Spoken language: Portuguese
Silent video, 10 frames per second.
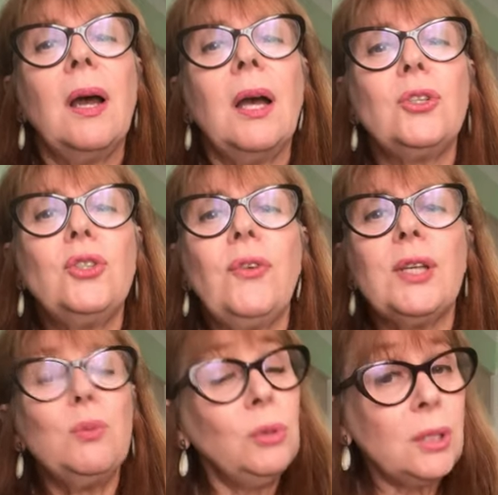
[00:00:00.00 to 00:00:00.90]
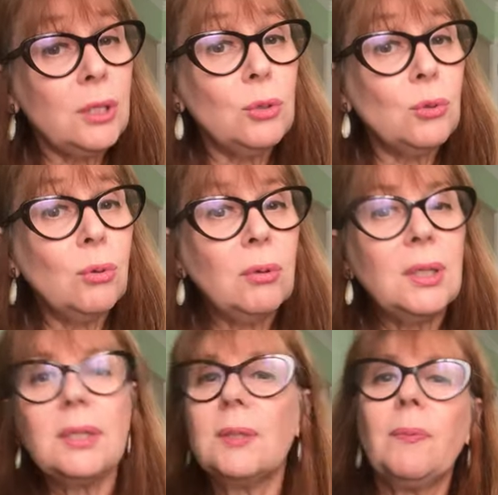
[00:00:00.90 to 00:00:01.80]
a gente faz muitas
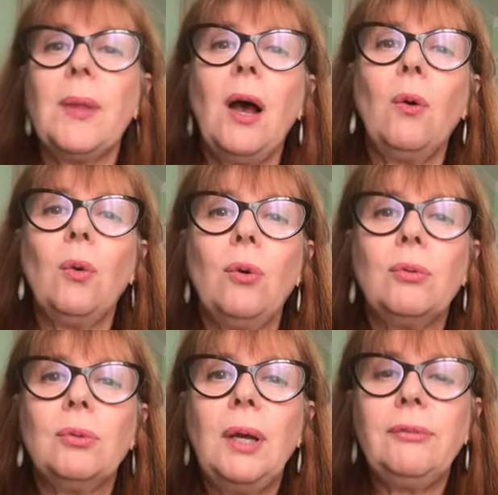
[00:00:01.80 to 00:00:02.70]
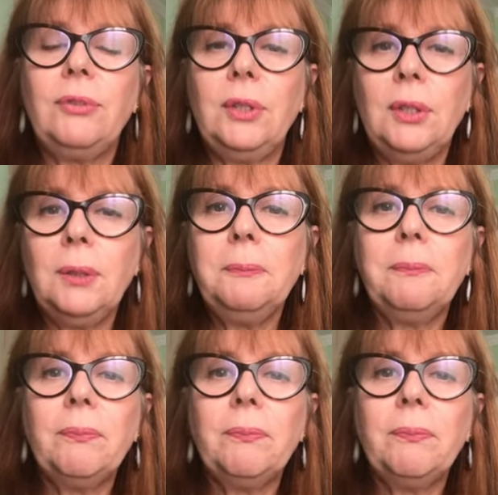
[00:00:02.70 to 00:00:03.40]
escolhas ao longo da vida